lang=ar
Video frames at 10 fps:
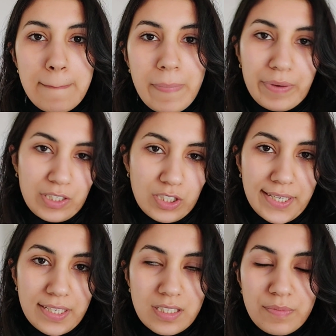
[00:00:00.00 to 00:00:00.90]
ما بقيتش
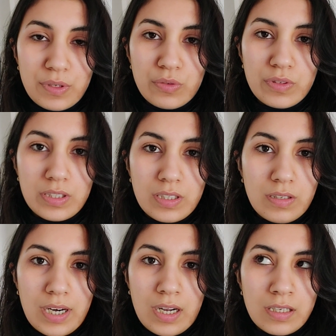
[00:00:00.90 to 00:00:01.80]
قريت السبليونيه
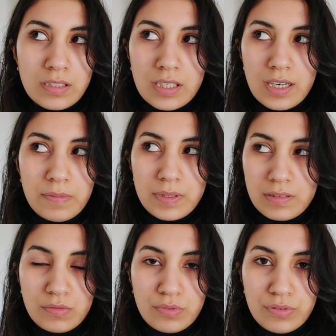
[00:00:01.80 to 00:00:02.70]
راه
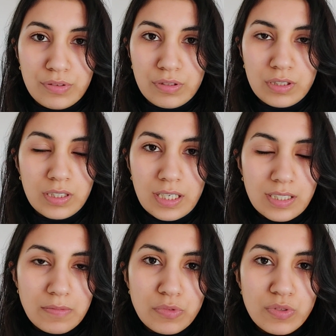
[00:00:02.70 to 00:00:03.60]
تقريبا راه
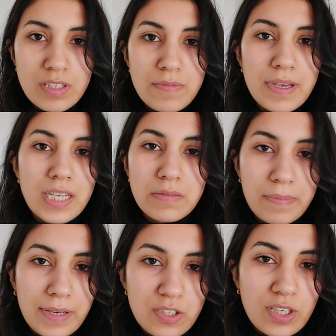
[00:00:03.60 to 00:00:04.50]
اكثر من جوج سيمانات ما
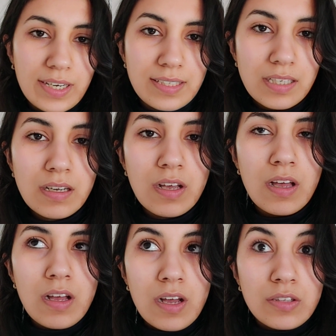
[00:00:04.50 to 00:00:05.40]
بقيتش قريتها
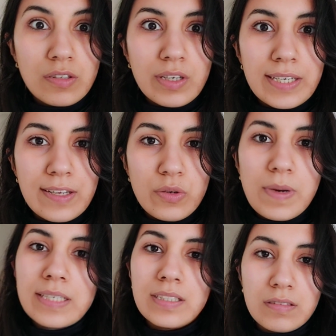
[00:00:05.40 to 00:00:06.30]
دونك قلت اليوم
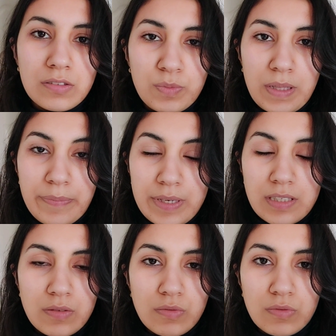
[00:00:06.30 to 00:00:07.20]
غادي نجبد
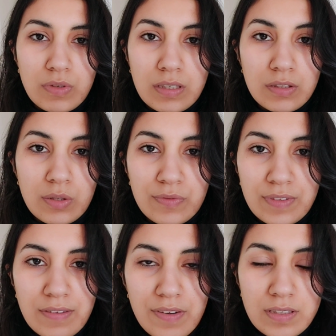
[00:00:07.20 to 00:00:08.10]
البيسي ولا نديرو في
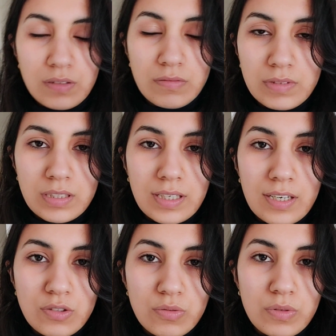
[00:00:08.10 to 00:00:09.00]
التلفازه ونبدا
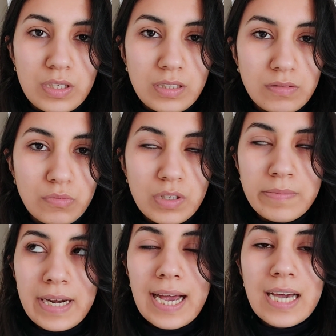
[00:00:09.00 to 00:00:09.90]
نقرا شويه
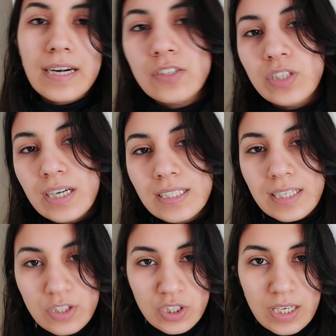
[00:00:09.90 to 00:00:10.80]
المهم على الاقل راجع غير
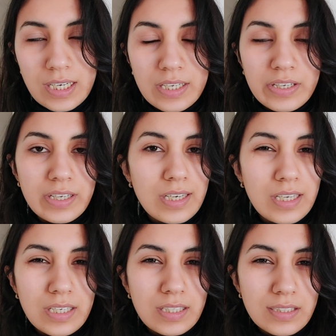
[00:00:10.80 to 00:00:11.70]
داكشي اللي
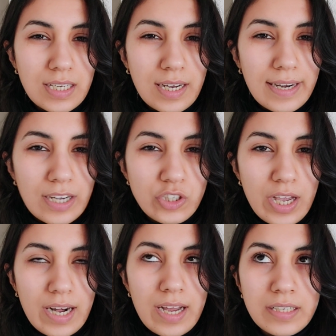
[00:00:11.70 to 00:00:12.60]
اللي كنت كنقراه
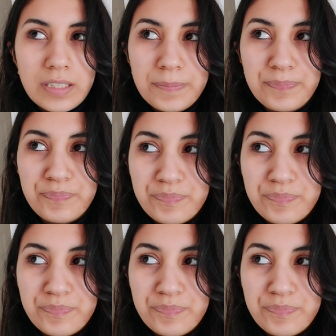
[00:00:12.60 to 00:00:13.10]
شحال هذا